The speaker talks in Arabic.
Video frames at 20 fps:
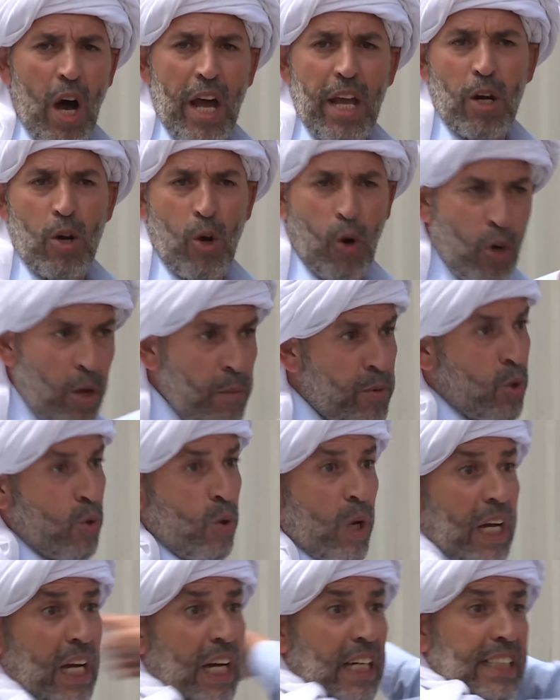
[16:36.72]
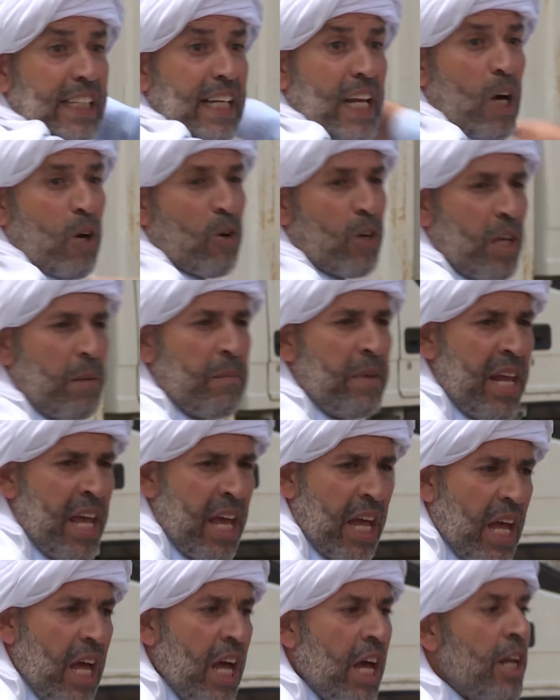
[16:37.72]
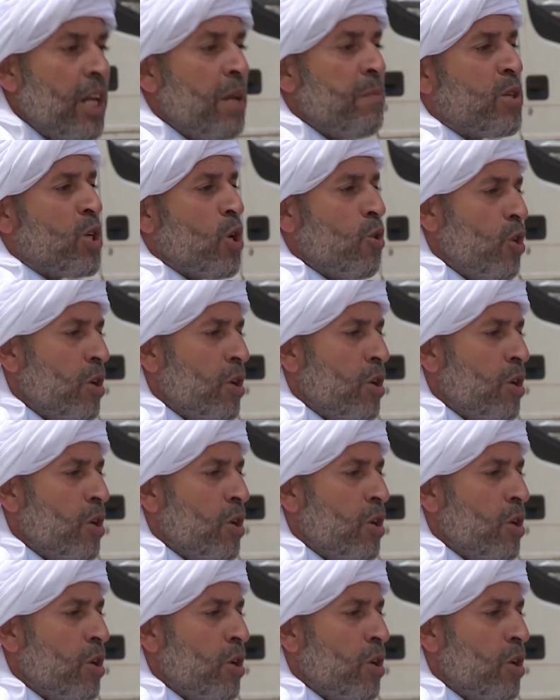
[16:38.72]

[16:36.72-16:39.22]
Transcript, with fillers: هيا نروحوا نمشيو للكارتي الاخر اللي من هي نمشيو